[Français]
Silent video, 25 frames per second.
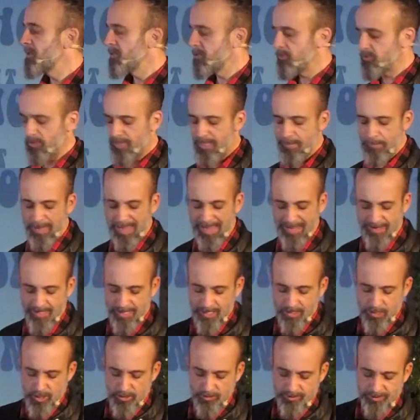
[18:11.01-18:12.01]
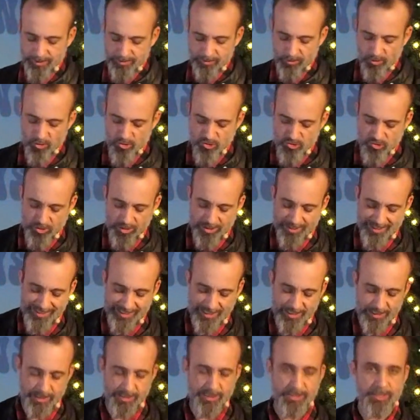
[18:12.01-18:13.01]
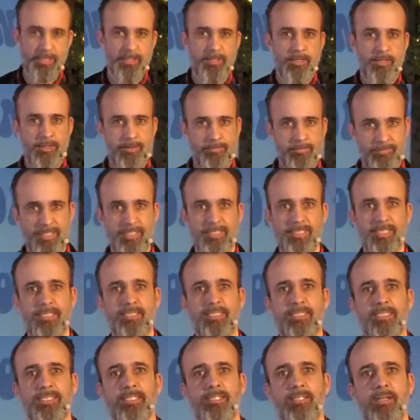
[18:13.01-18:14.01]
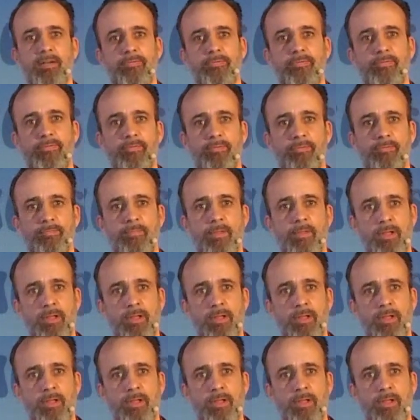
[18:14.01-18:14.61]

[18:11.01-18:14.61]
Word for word: Ceux qui prennent des notes, c'est dans Luc 10, verset 19.